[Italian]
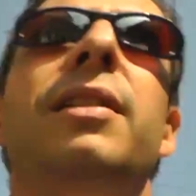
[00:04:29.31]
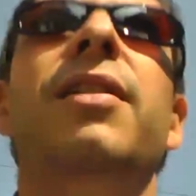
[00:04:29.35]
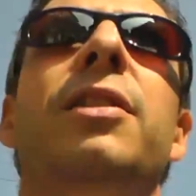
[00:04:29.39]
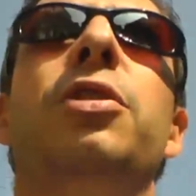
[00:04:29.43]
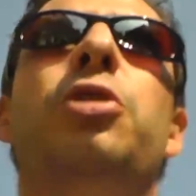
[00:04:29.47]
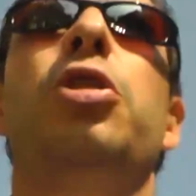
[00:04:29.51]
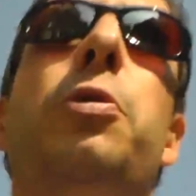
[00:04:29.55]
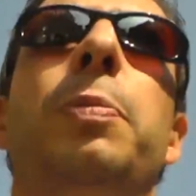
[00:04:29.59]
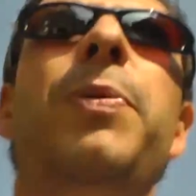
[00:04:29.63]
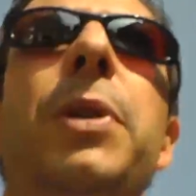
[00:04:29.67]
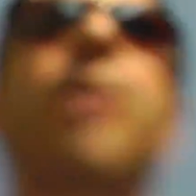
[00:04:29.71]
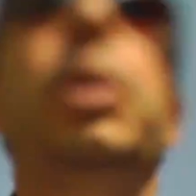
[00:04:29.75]

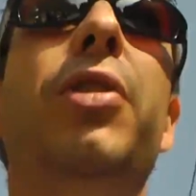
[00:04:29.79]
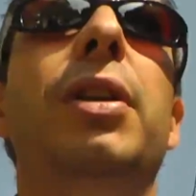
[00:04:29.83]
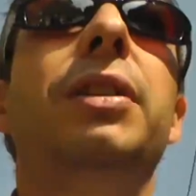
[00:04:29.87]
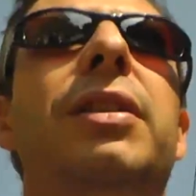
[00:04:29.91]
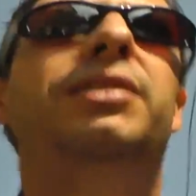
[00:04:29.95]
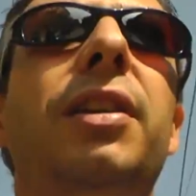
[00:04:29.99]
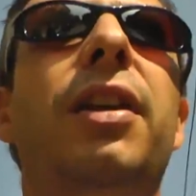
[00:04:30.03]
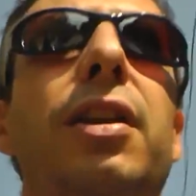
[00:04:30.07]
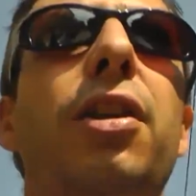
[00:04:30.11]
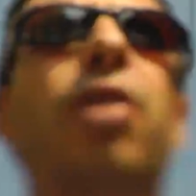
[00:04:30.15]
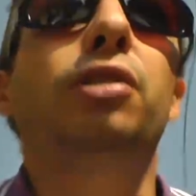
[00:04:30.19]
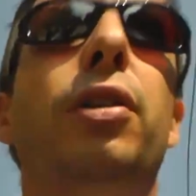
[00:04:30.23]
sospensione
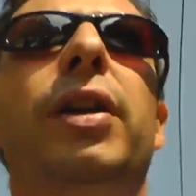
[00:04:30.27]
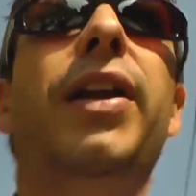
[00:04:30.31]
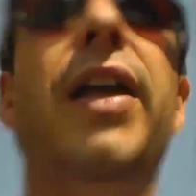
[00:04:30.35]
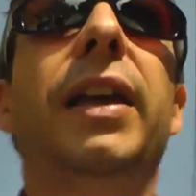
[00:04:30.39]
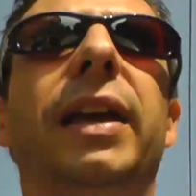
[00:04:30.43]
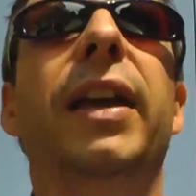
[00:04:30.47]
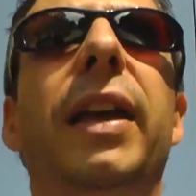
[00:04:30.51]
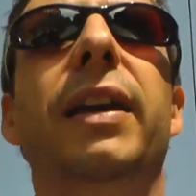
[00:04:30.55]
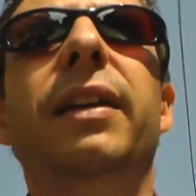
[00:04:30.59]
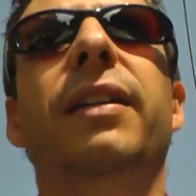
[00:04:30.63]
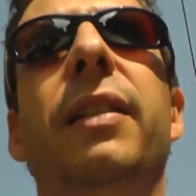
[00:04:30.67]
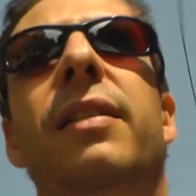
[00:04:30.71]
anteriore
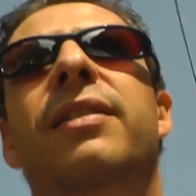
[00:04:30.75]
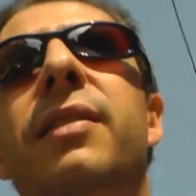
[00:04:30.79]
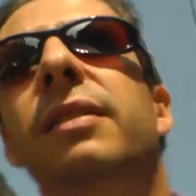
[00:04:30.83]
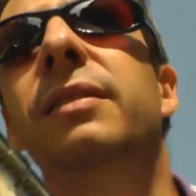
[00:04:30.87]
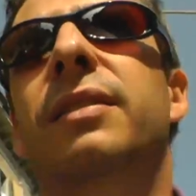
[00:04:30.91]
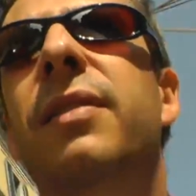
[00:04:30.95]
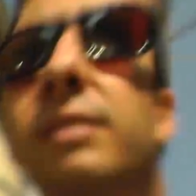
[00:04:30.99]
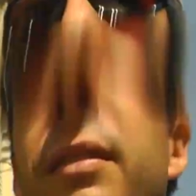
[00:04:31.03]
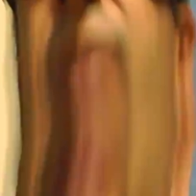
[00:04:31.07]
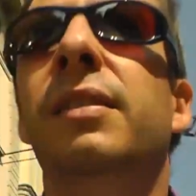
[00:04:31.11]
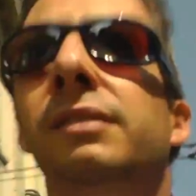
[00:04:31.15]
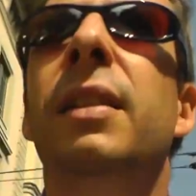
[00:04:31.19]
e
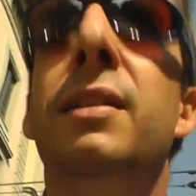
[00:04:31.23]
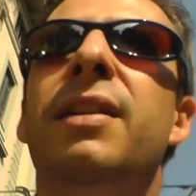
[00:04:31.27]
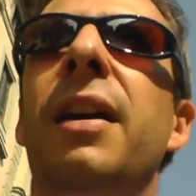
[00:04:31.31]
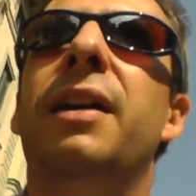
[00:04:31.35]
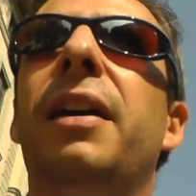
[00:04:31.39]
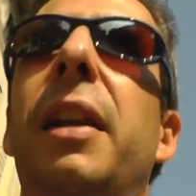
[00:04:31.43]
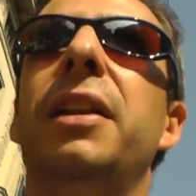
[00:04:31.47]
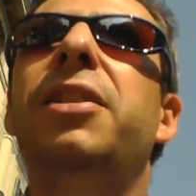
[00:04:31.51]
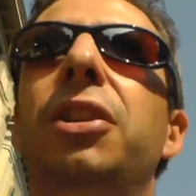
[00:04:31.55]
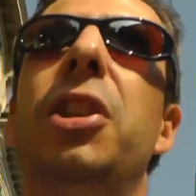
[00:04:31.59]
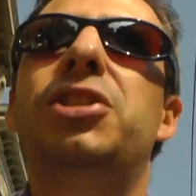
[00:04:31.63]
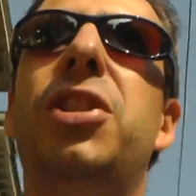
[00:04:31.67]

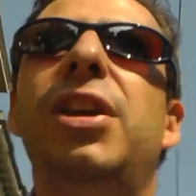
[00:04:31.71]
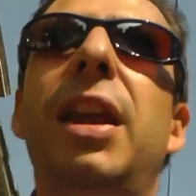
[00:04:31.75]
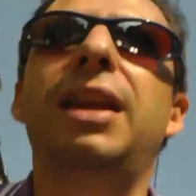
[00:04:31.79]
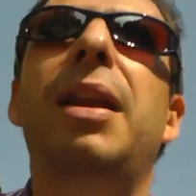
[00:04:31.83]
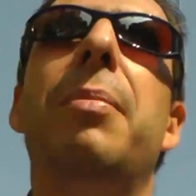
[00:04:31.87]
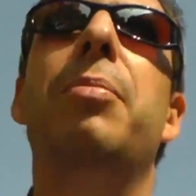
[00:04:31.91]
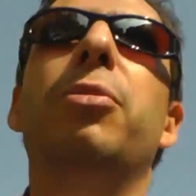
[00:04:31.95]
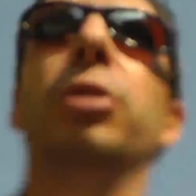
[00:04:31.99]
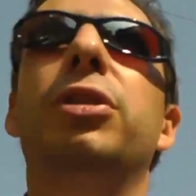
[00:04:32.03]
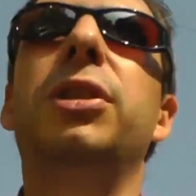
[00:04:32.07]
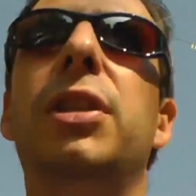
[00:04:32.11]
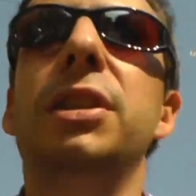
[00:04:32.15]

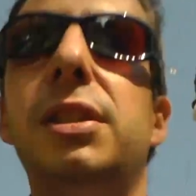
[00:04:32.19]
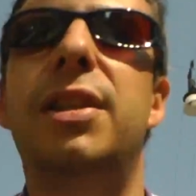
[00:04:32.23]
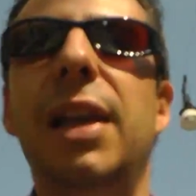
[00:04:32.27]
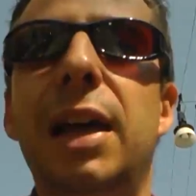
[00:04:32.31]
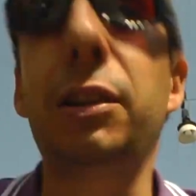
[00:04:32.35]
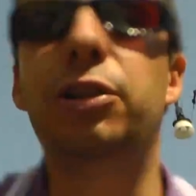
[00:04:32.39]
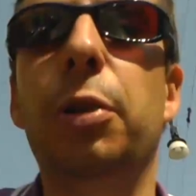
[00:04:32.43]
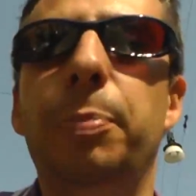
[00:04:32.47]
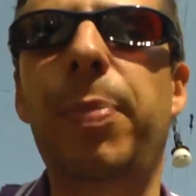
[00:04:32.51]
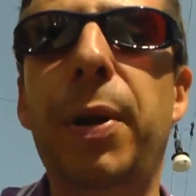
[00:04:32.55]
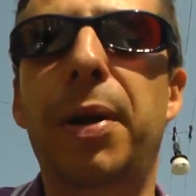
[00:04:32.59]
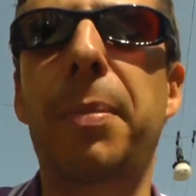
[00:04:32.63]
reggisella
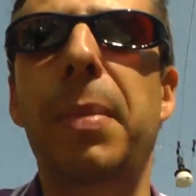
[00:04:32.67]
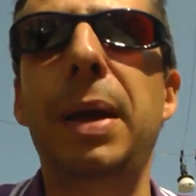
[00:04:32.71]
ammortizzato per